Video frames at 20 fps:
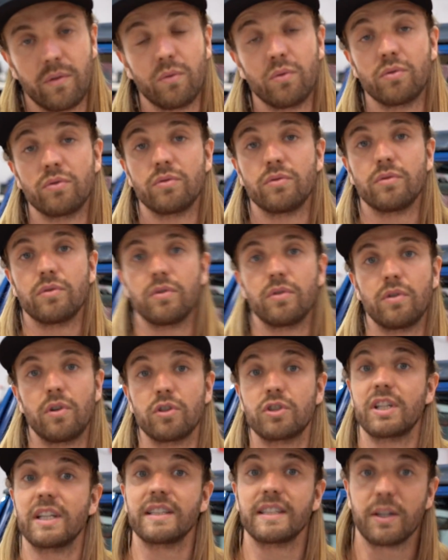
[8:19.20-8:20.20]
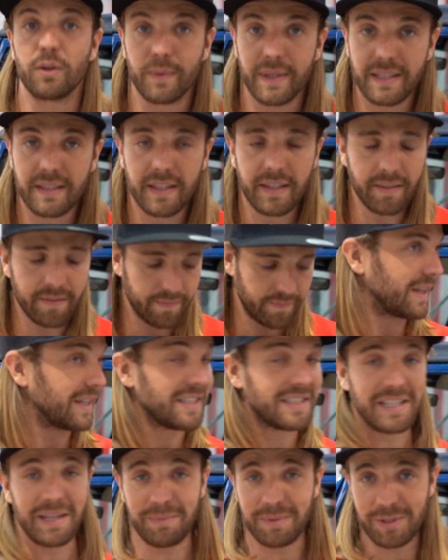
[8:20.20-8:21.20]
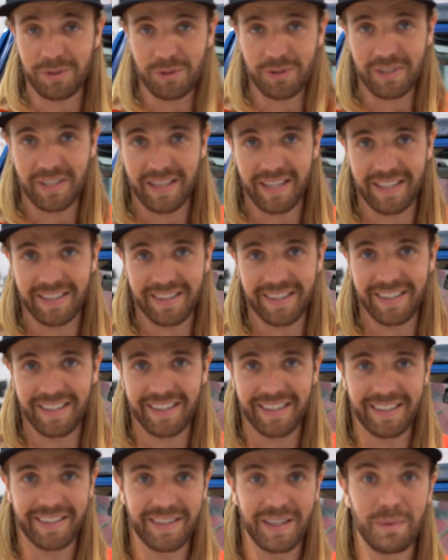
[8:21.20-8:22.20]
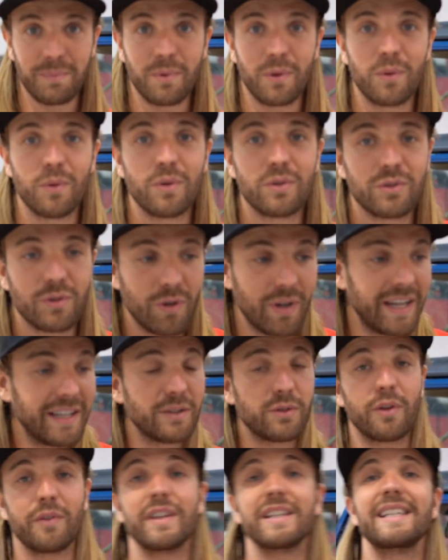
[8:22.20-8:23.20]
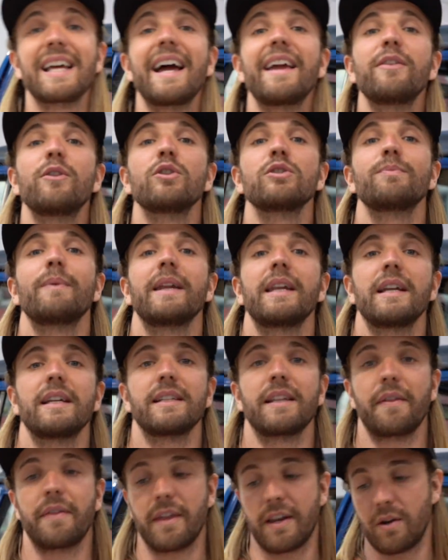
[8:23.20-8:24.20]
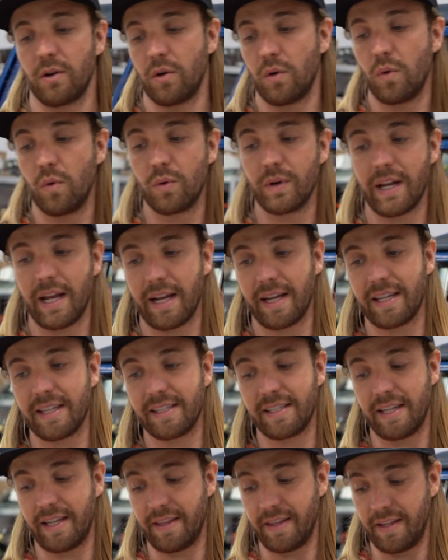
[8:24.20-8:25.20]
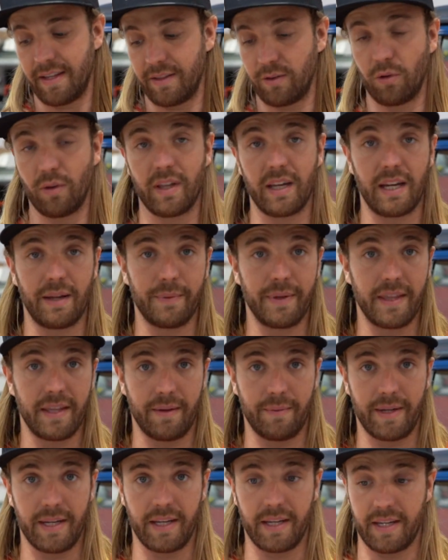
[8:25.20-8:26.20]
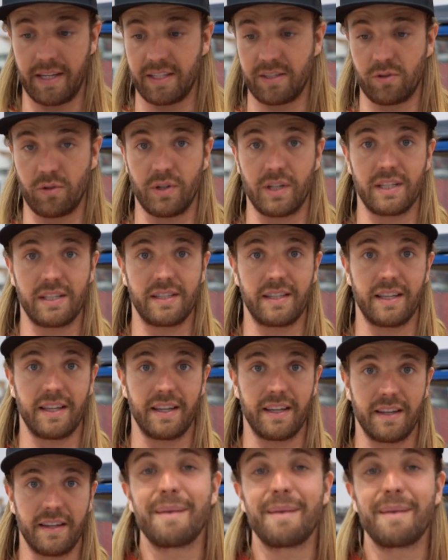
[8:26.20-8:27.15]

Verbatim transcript: un 80-90, que es la viscosidad del producto. Entonces hay dos maneras de hacerlo. Una que es la de toda la vida, ¿vale? Que es con este